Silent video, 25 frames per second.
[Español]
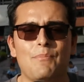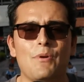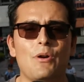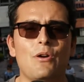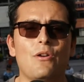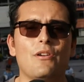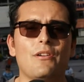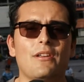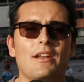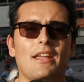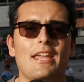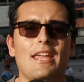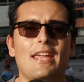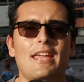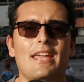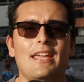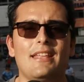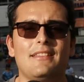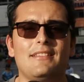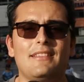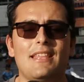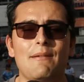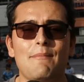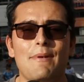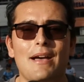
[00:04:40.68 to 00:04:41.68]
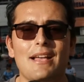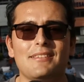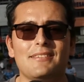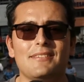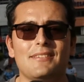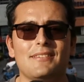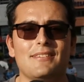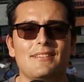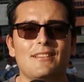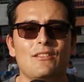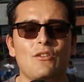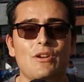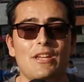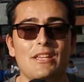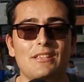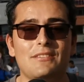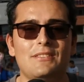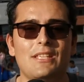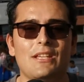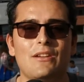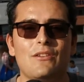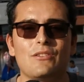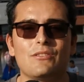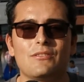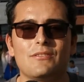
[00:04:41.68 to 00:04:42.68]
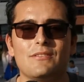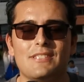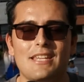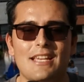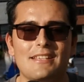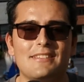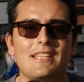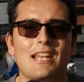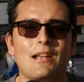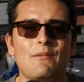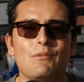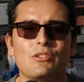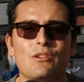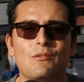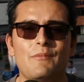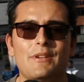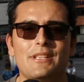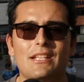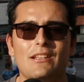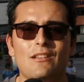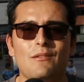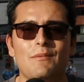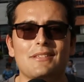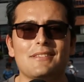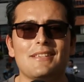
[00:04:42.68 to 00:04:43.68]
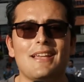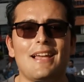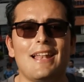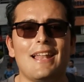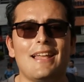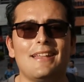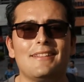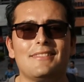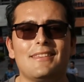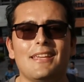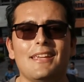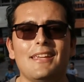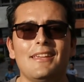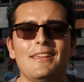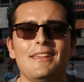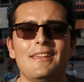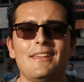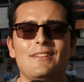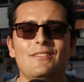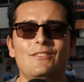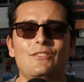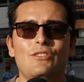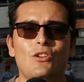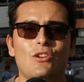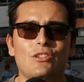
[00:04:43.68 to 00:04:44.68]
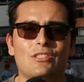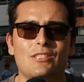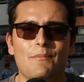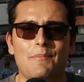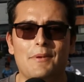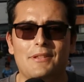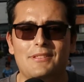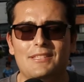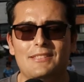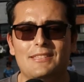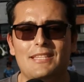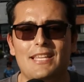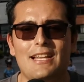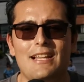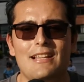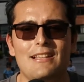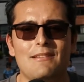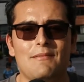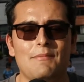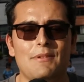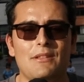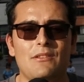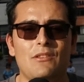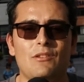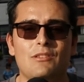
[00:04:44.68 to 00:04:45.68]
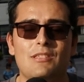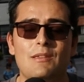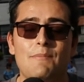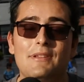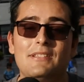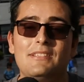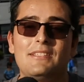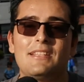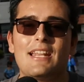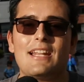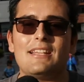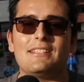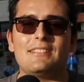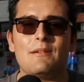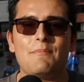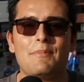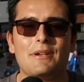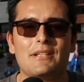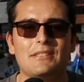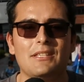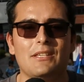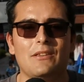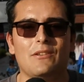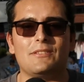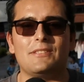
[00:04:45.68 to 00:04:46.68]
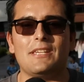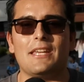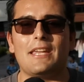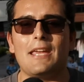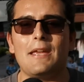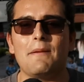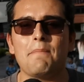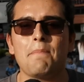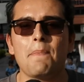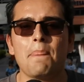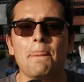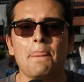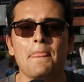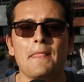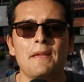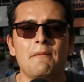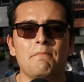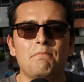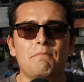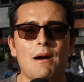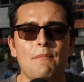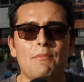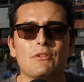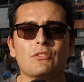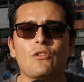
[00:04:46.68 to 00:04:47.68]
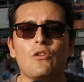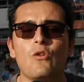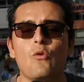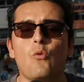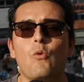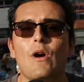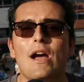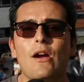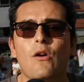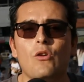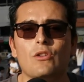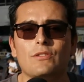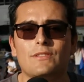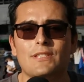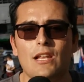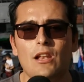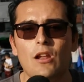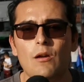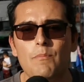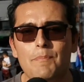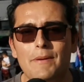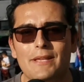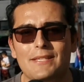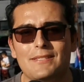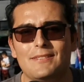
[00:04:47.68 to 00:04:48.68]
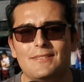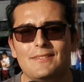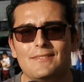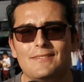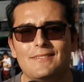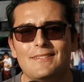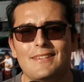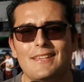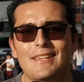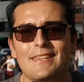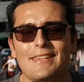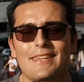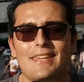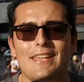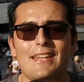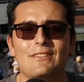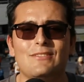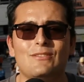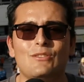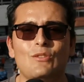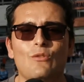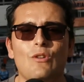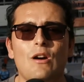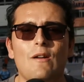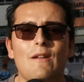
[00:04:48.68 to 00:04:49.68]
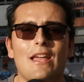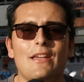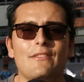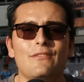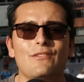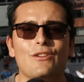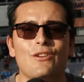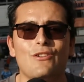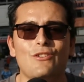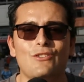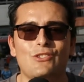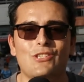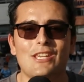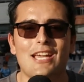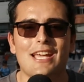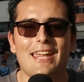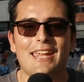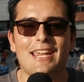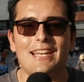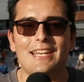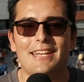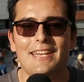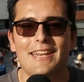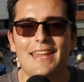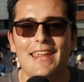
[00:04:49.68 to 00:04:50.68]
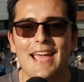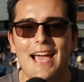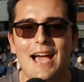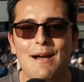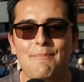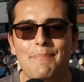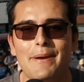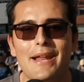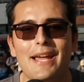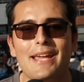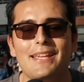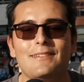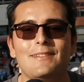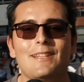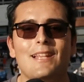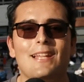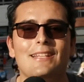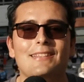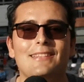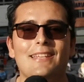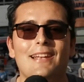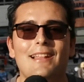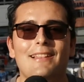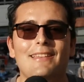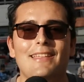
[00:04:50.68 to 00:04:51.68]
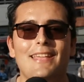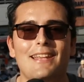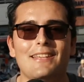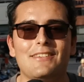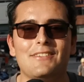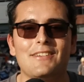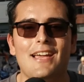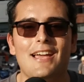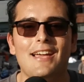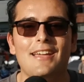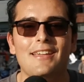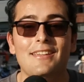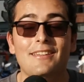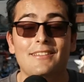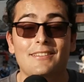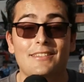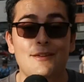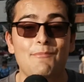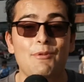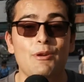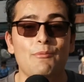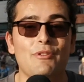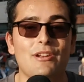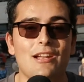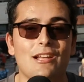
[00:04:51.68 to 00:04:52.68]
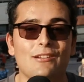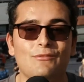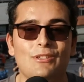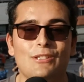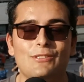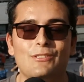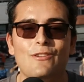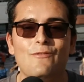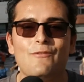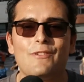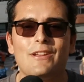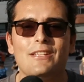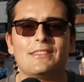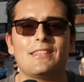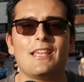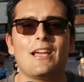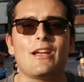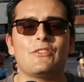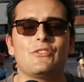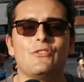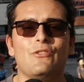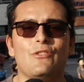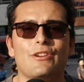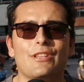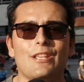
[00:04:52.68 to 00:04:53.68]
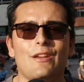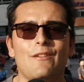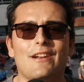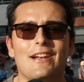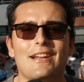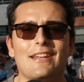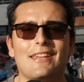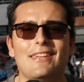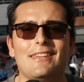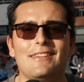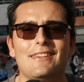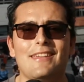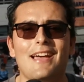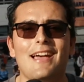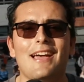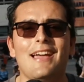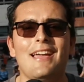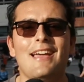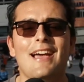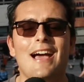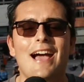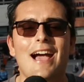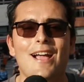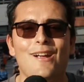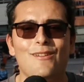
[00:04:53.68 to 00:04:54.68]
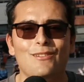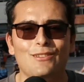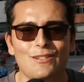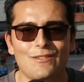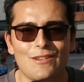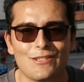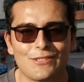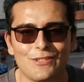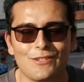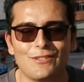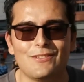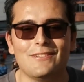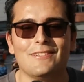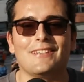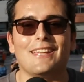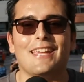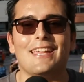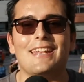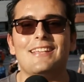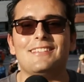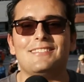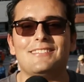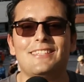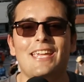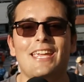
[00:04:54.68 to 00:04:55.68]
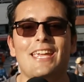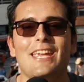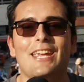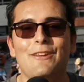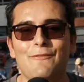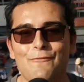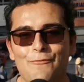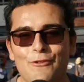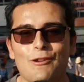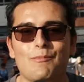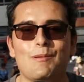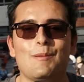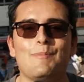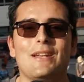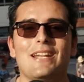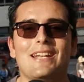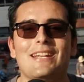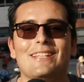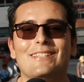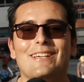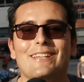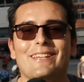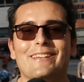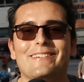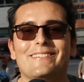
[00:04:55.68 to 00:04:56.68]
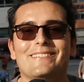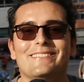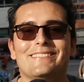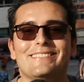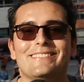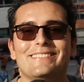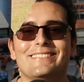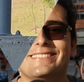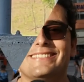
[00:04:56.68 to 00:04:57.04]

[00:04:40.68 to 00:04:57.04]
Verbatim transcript: por eh, temas logísticos, ya estaremos comentando más adelante, no se, presentará, no se presentará este partido. Así que vamos con Juan José López, quien estuvo hablando con Jacqueline Apraes, la lateral derecha de muy buena actuación frente a Junior de Barranquilla, a continuación en este informe planetario